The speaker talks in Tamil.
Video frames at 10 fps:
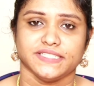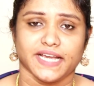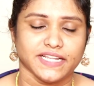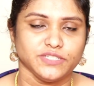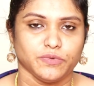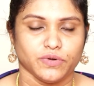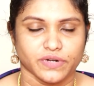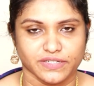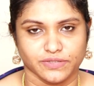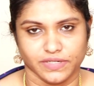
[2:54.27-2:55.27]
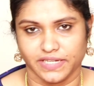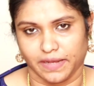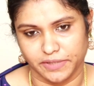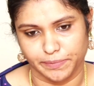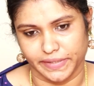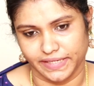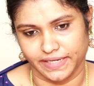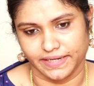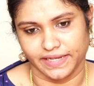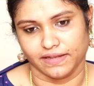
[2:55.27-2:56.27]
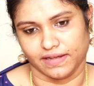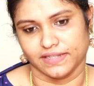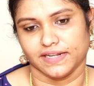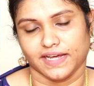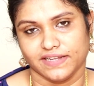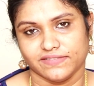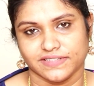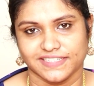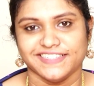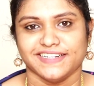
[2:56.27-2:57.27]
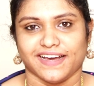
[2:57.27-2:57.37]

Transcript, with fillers: சேலஞ்ச் போடுறேன்னு சொல்லி கமிட் பண்ணிட்டேன் அதனால் வந்து